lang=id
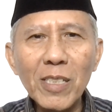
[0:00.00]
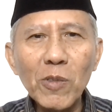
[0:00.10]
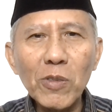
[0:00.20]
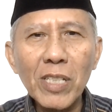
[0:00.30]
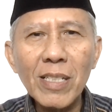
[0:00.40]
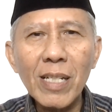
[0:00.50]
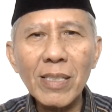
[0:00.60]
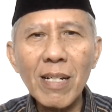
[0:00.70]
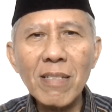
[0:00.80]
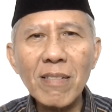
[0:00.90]
itu
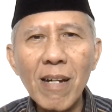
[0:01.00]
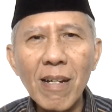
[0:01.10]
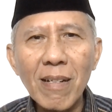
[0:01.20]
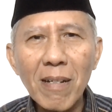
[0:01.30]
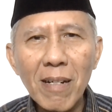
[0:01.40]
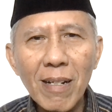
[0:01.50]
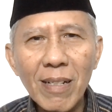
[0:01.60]
ternyata salah.